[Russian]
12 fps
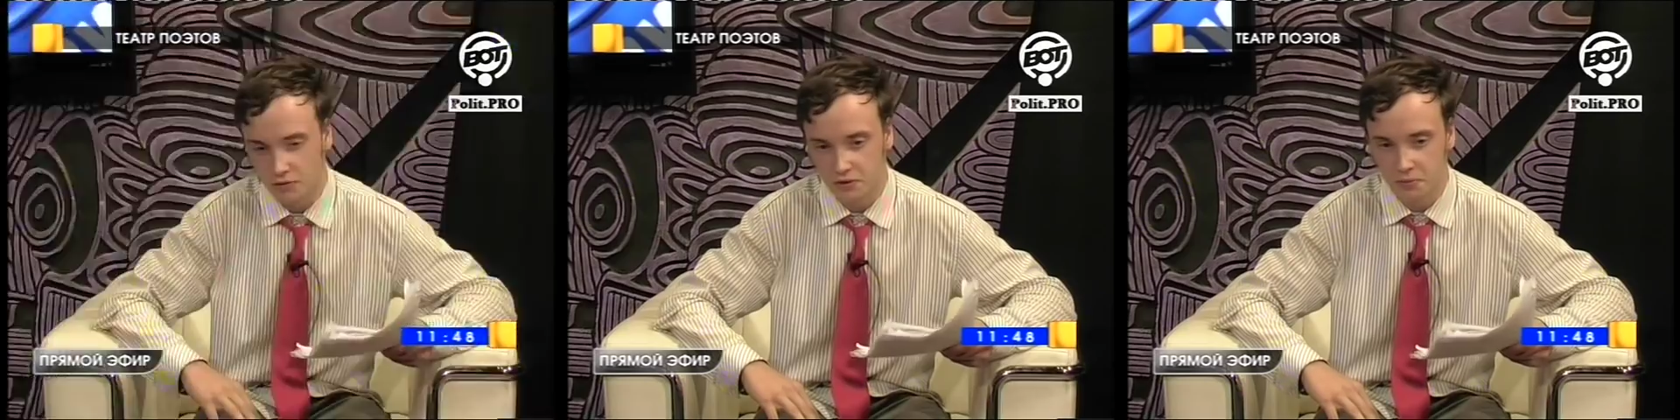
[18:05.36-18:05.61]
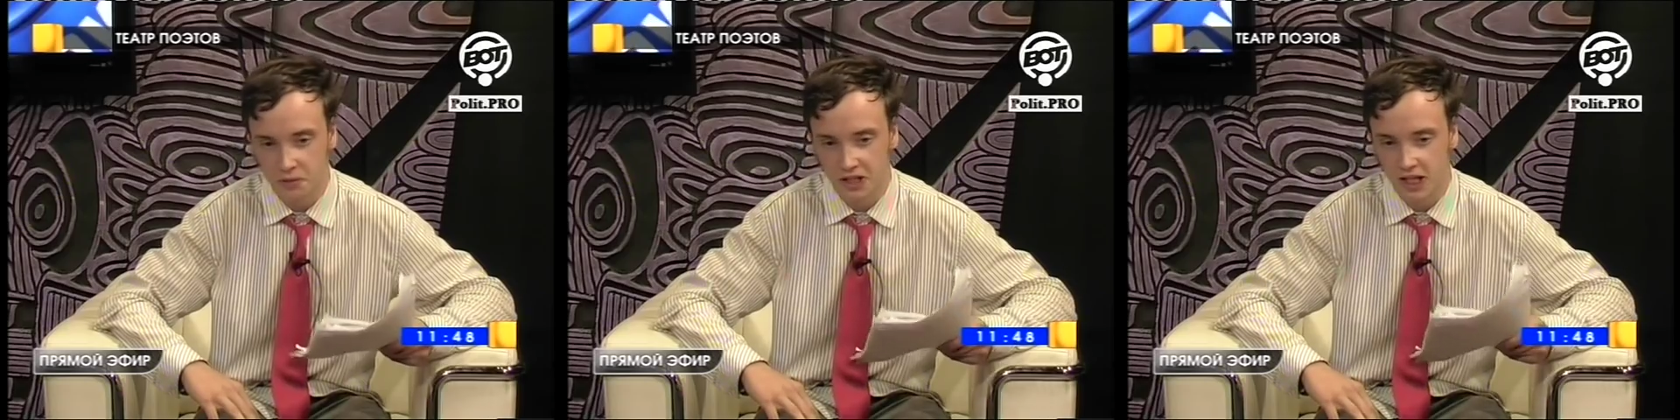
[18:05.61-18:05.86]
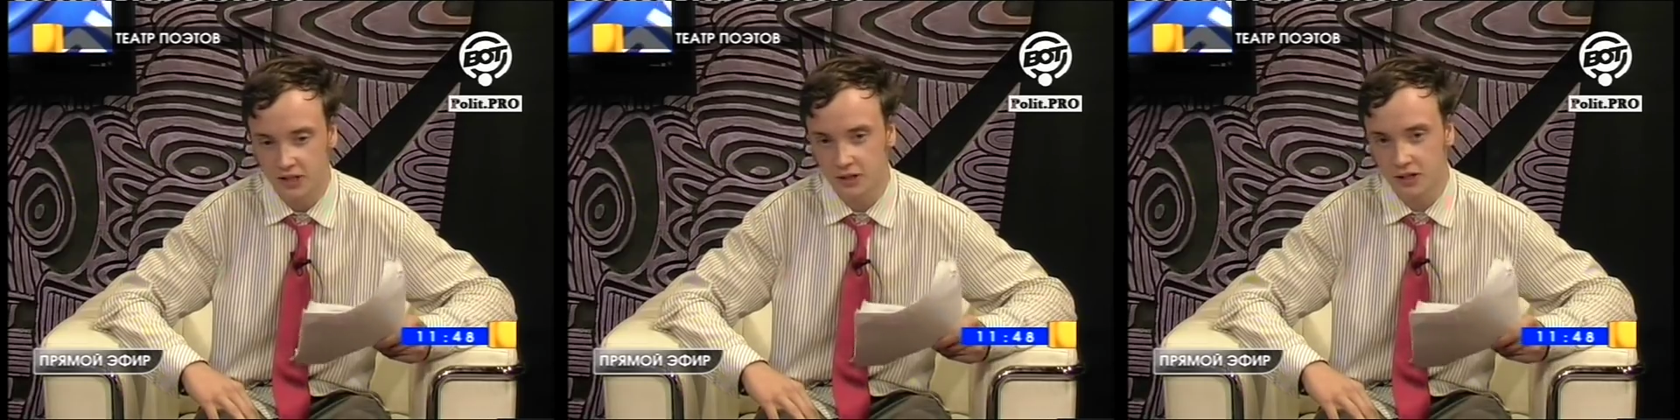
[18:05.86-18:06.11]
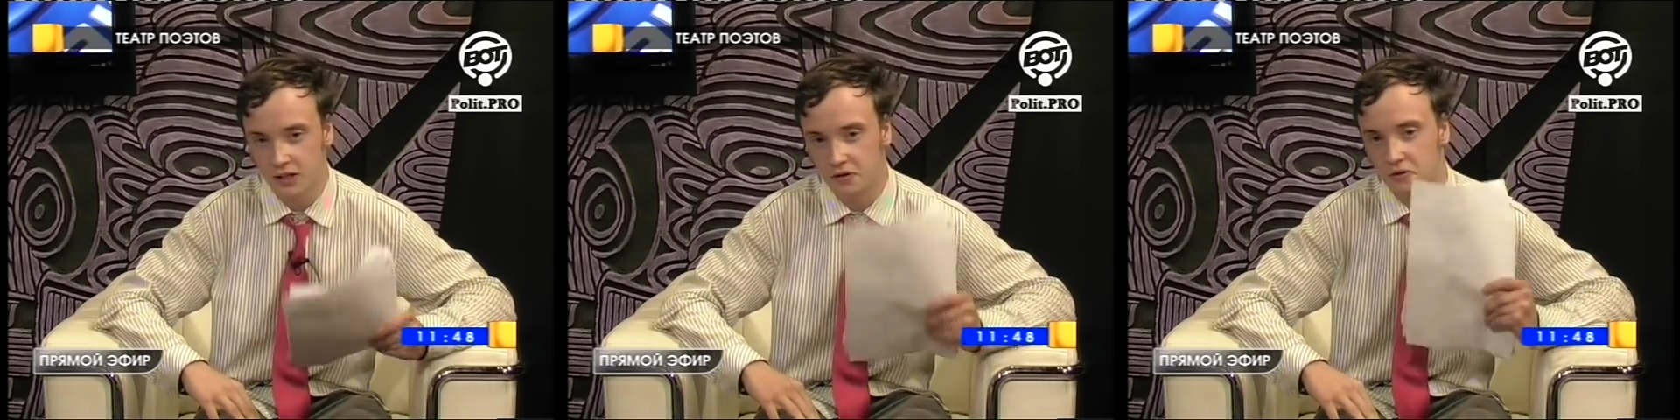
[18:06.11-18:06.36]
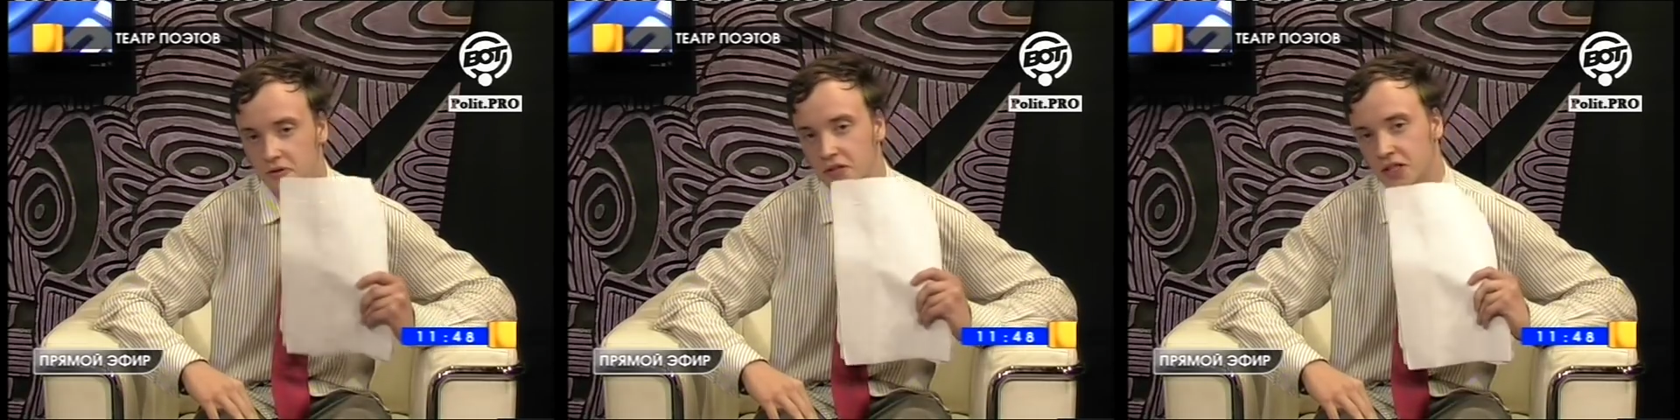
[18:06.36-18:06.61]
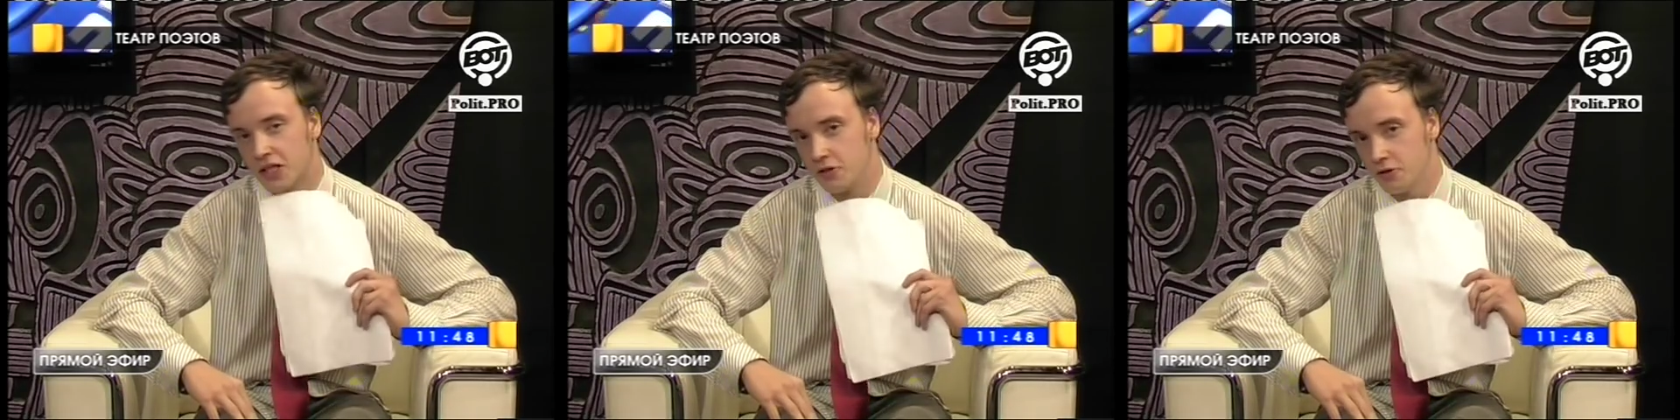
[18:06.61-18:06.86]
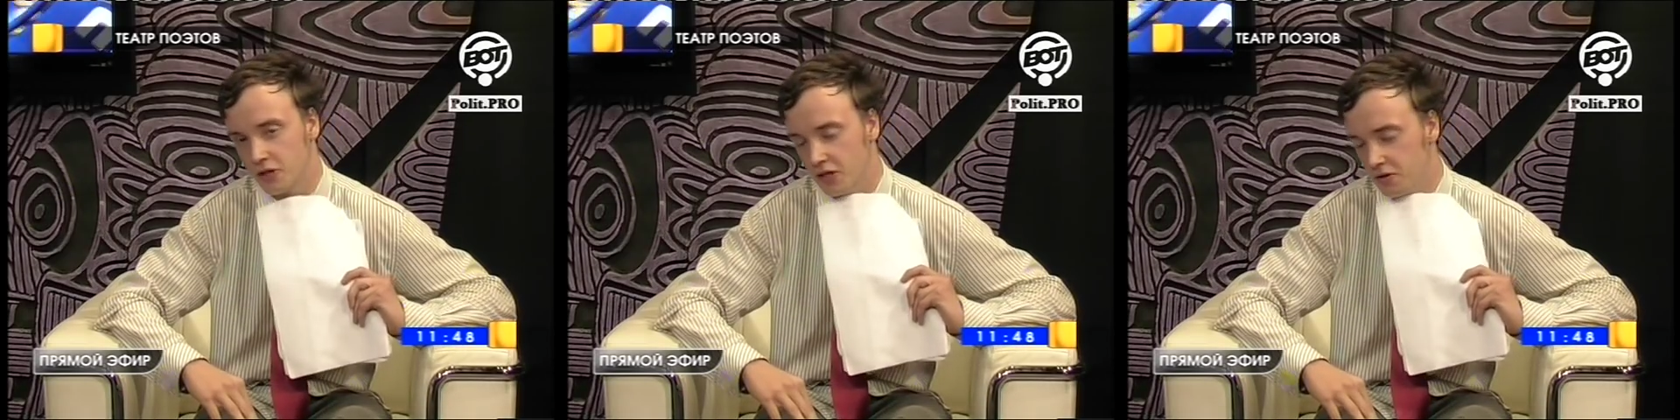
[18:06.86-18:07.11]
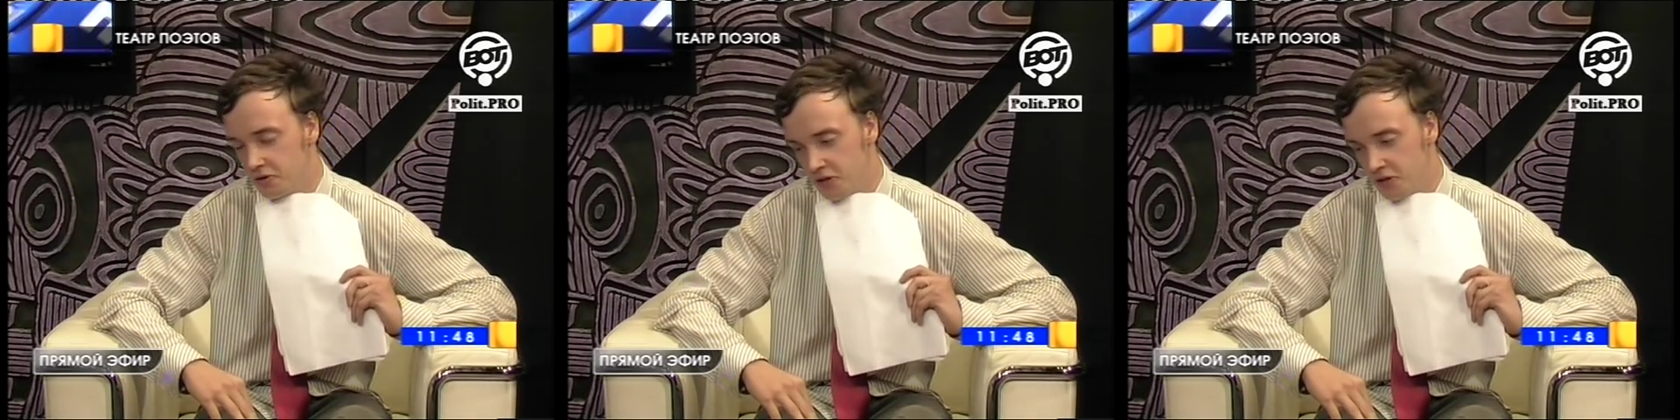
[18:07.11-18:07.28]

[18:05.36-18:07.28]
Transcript: восприятие, я читаю